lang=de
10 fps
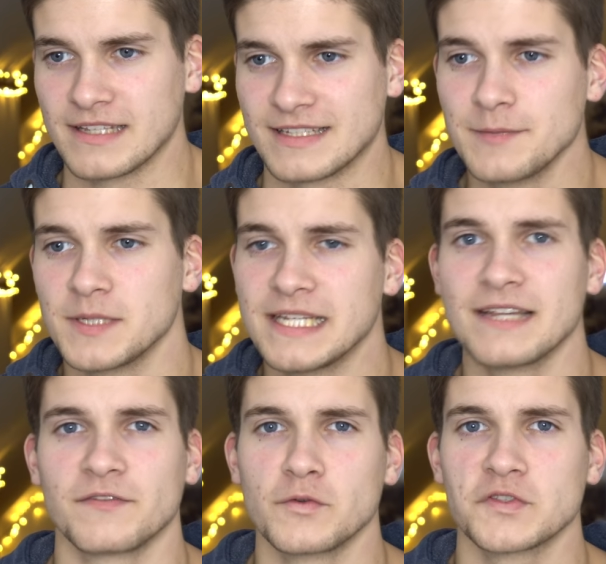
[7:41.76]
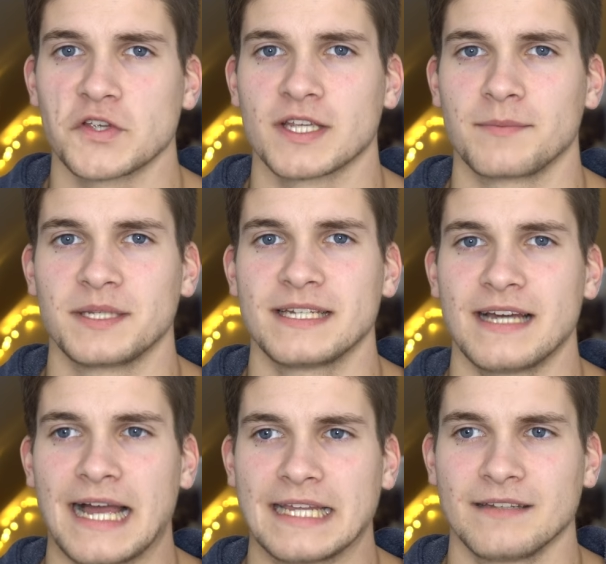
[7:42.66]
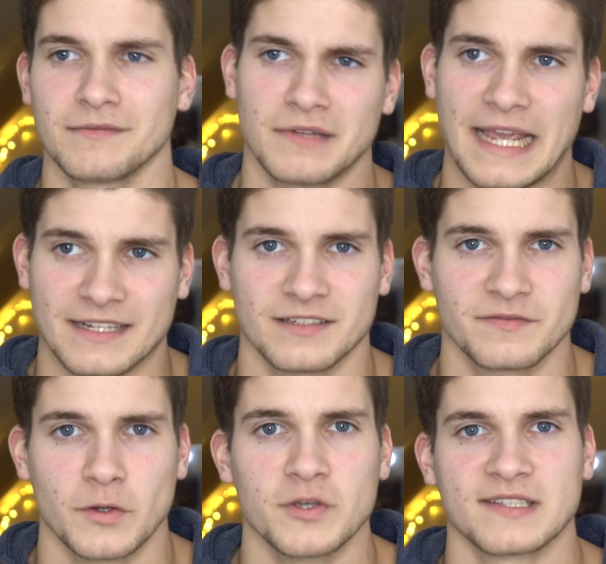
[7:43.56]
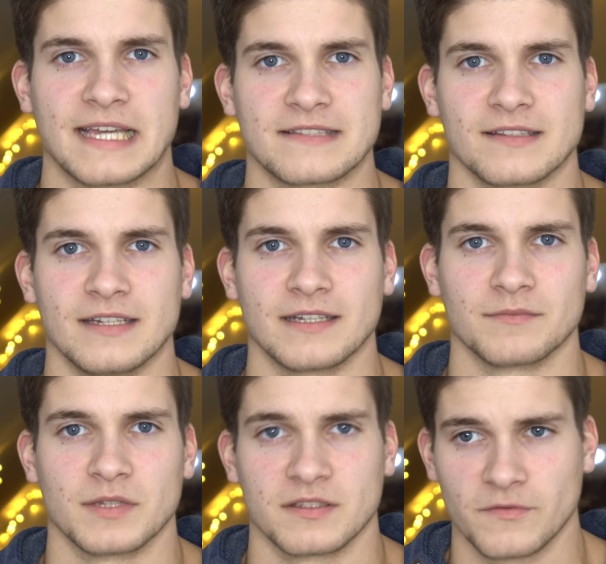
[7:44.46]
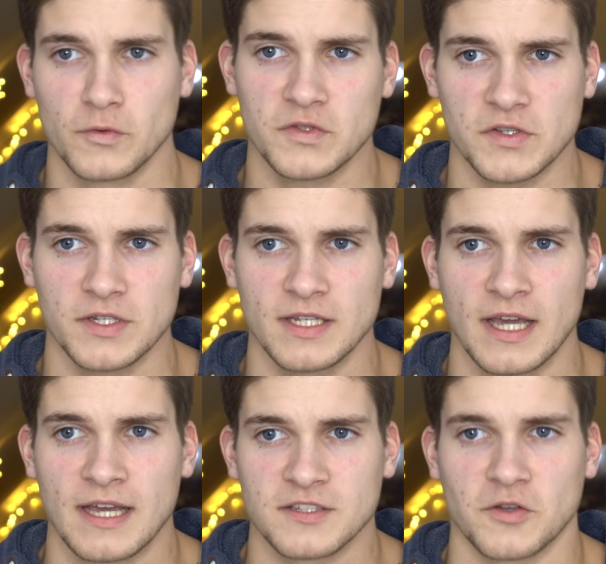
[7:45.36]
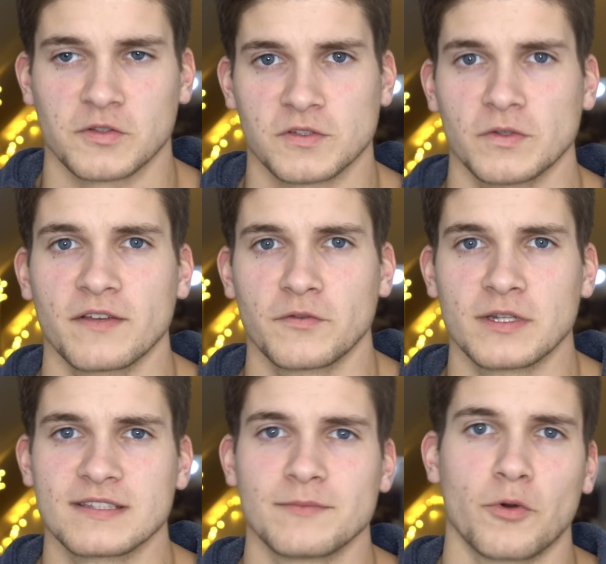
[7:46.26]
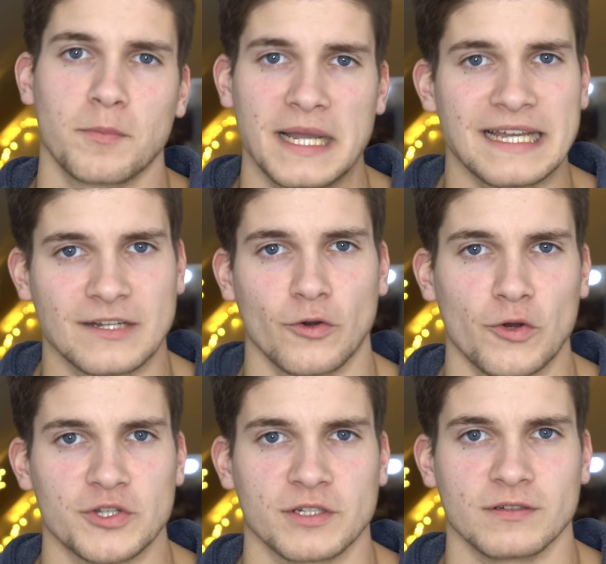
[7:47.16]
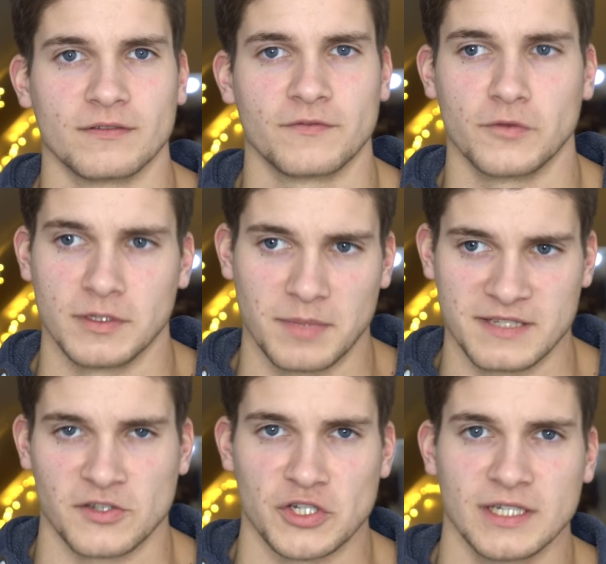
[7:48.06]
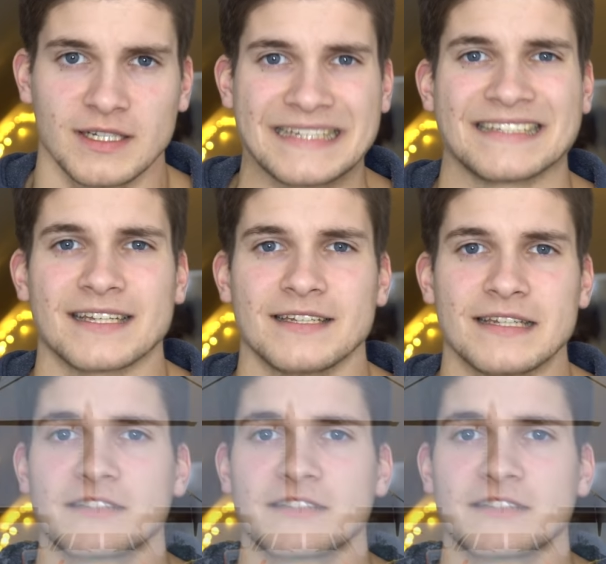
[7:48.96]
Es gibt in der Flugzeugkabine ein Active Noise Cancelling. Das Flugzeug sorgt so dafür, dass die Propellergeräusche für die Passagiere innen drin